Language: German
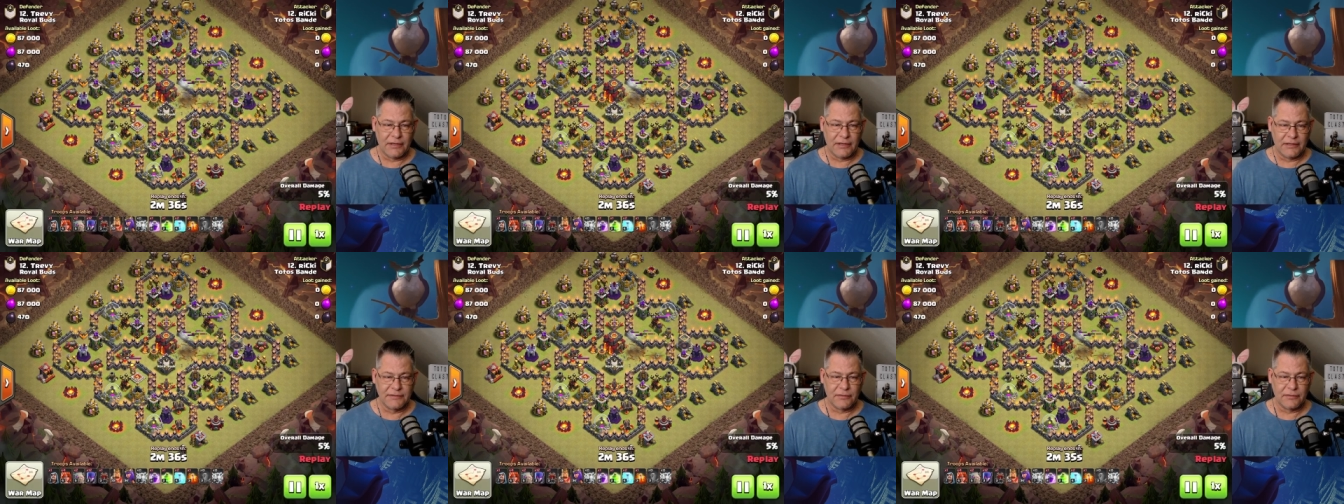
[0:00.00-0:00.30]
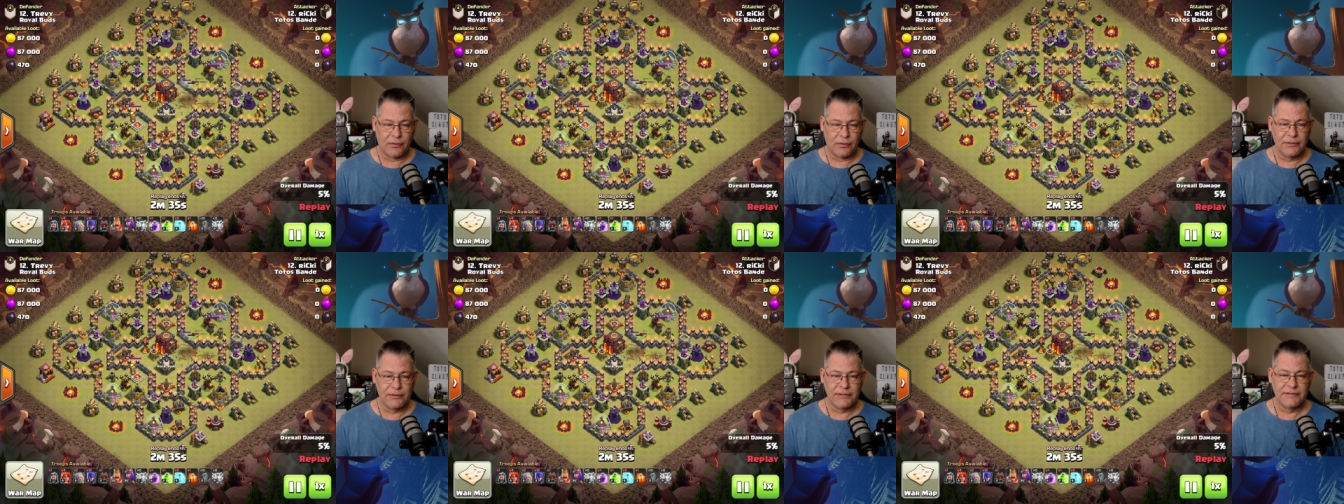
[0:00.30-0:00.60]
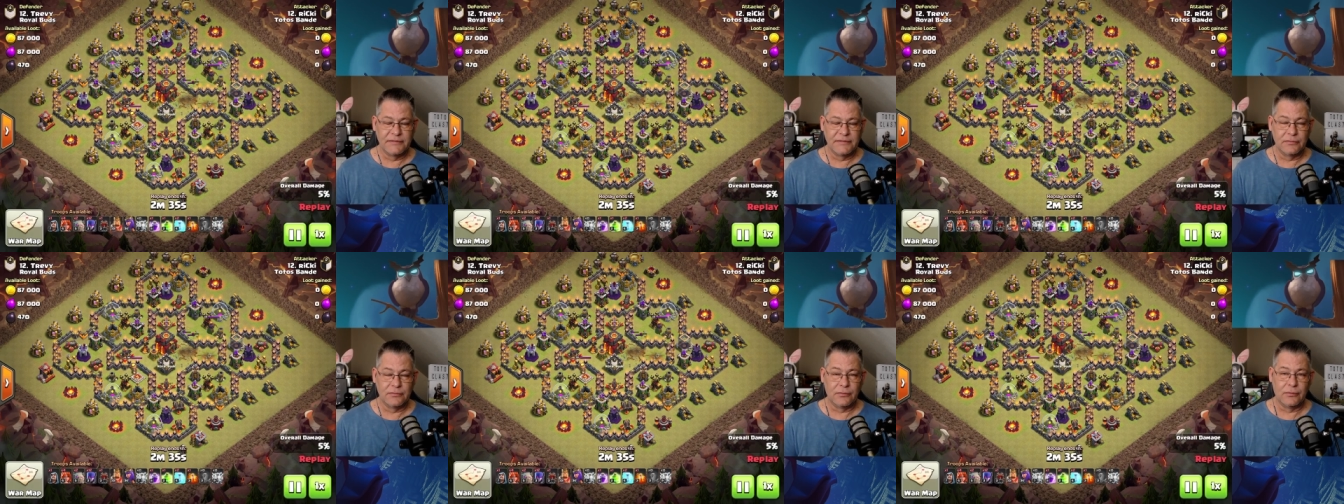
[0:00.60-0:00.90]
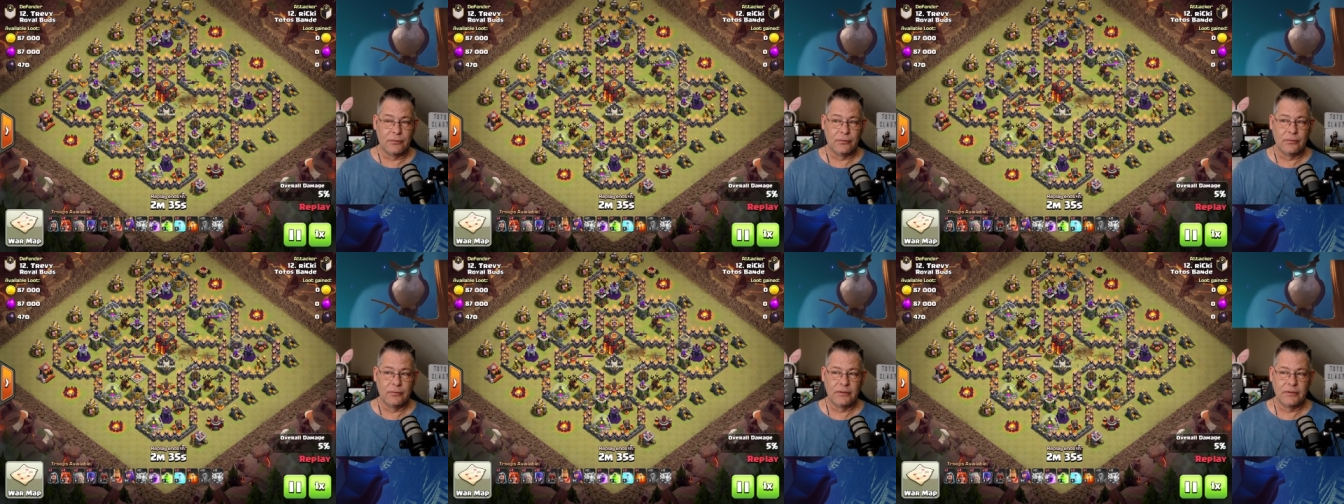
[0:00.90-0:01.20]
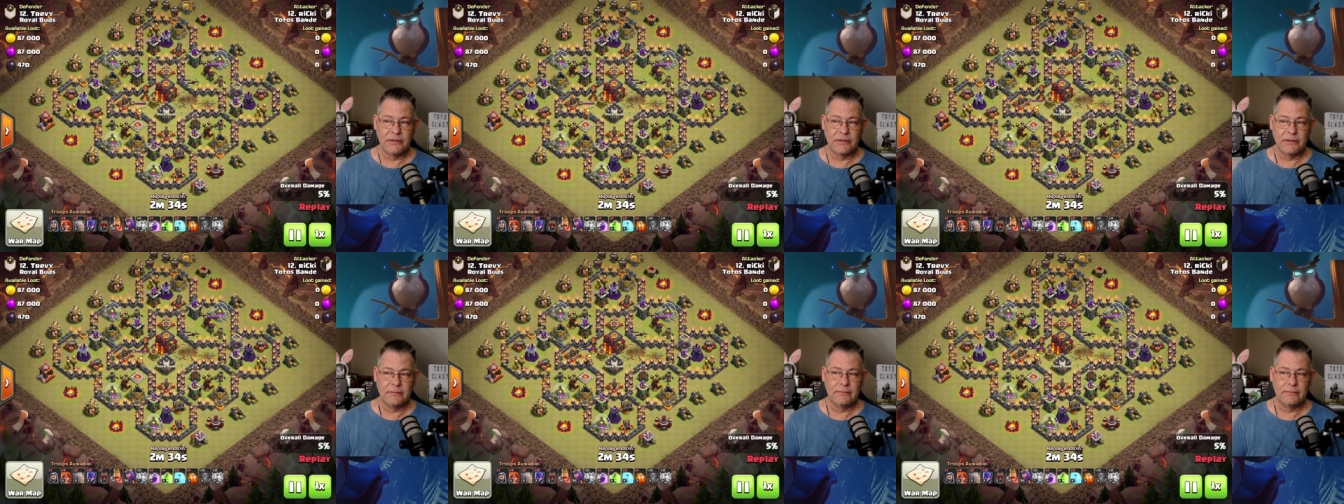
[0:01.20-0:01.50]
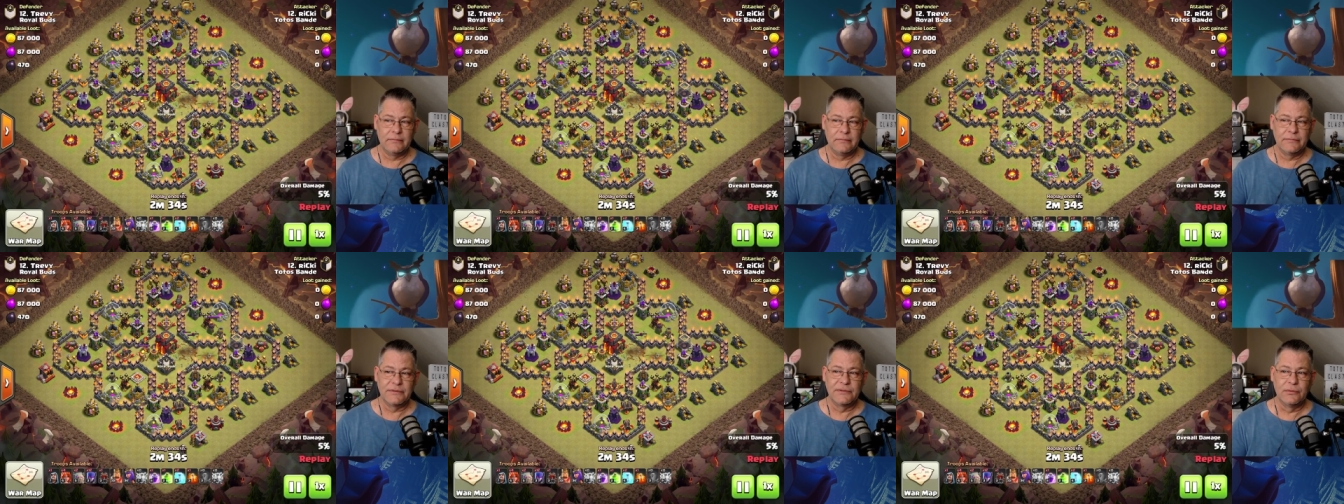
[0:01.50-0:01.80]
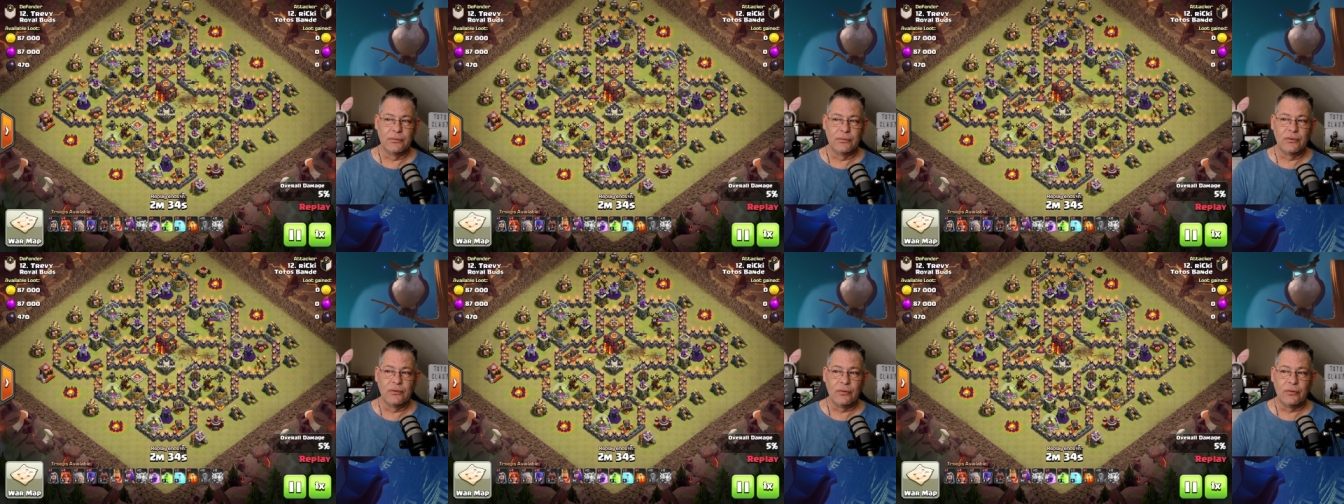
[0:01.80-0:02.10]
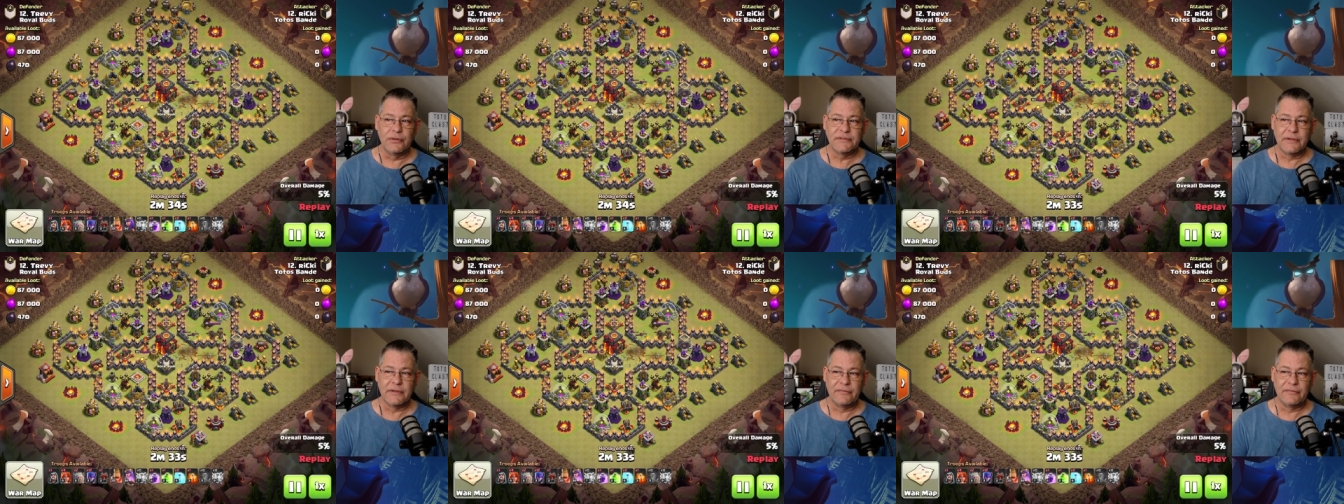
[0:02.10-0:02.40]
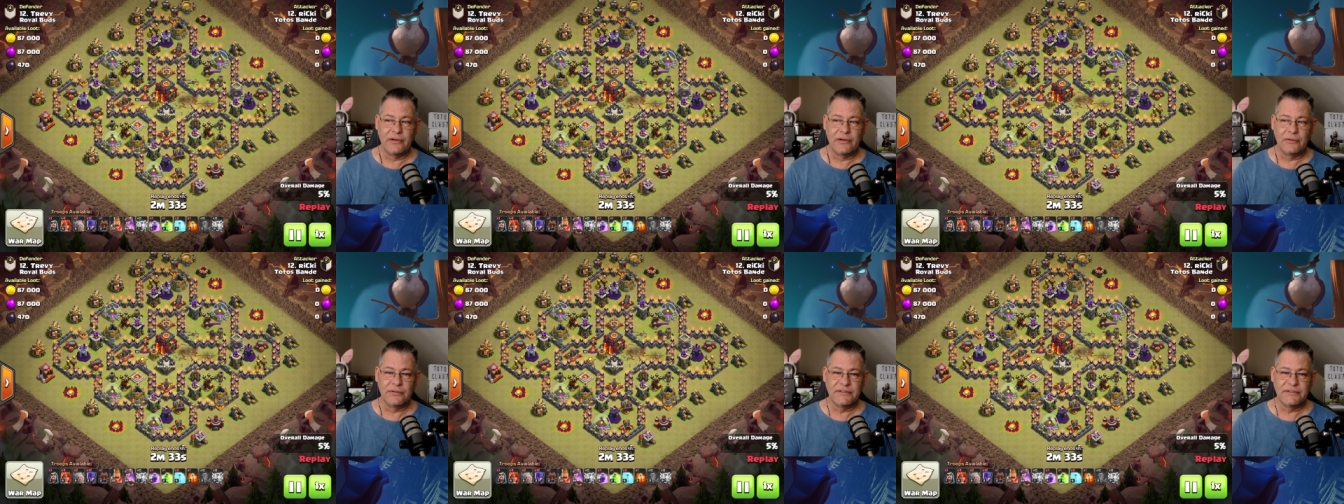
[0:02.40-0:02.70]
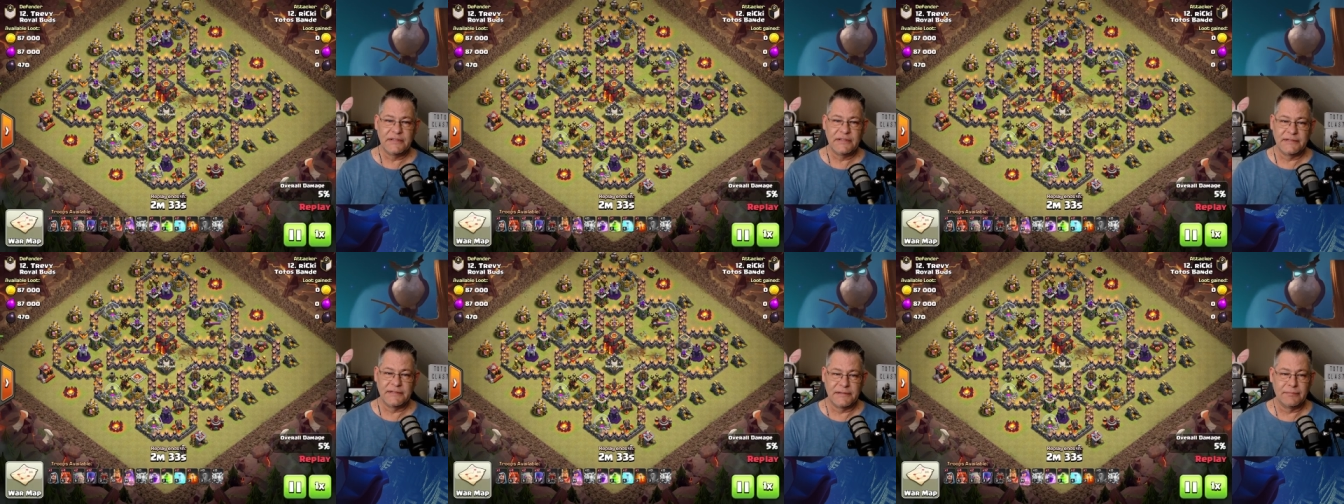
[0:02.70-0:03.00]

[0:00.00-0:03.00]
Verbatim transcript: also auch nicht so, so großer Verlust jetzt.